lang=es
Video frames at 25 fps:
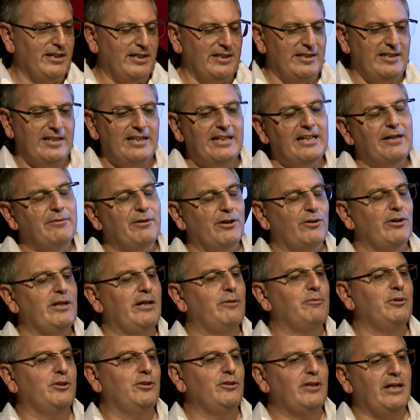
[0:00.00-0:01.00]
tiene que ver con la
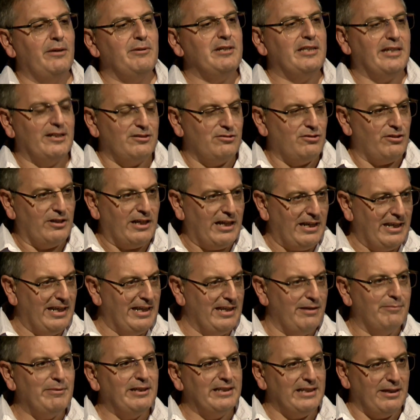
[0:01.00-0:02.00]
cuestión habitacional, la
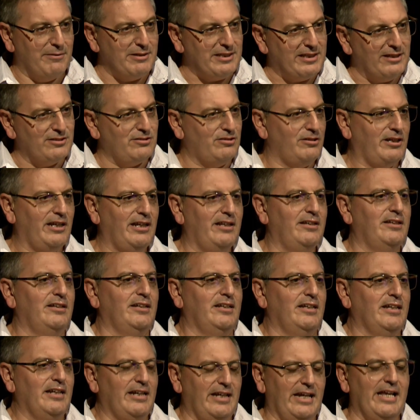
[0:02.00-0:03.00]
demanda habitacional,
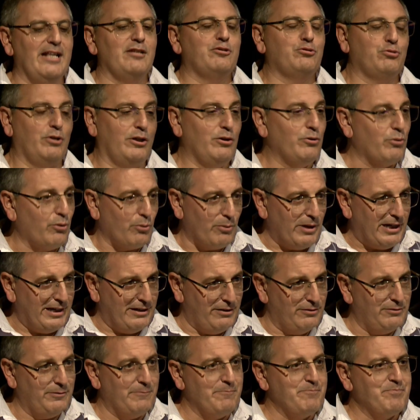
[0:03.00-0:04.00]
el suelo
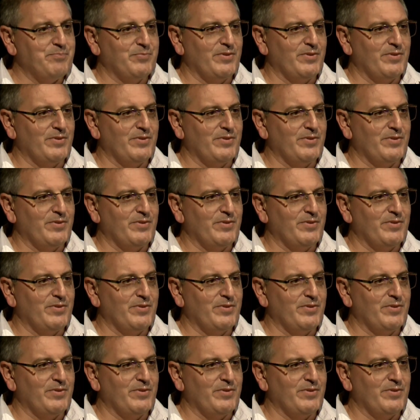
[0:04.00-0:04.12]
urbano.